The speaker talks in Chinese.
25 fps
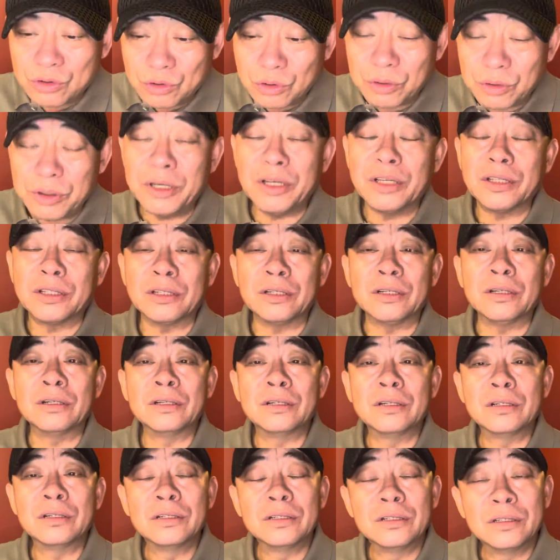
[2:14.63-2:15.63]
队的
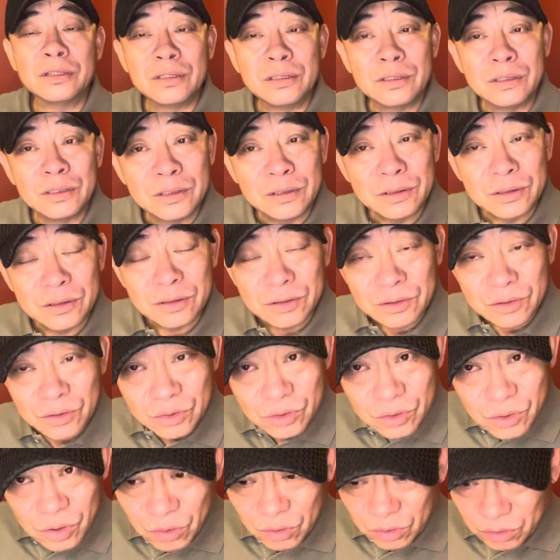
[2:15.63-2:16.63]

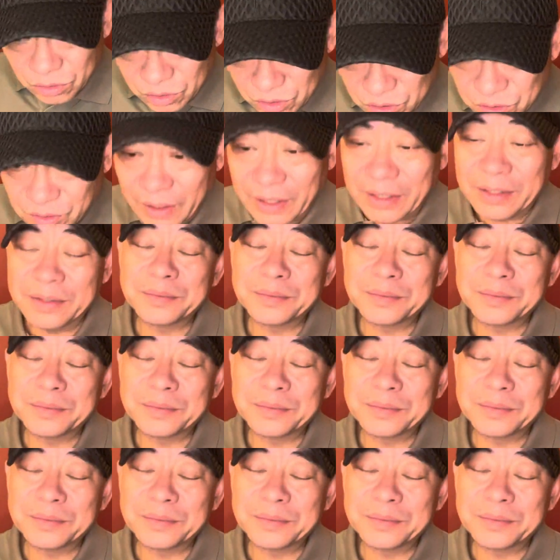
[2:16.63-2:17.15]
统帅。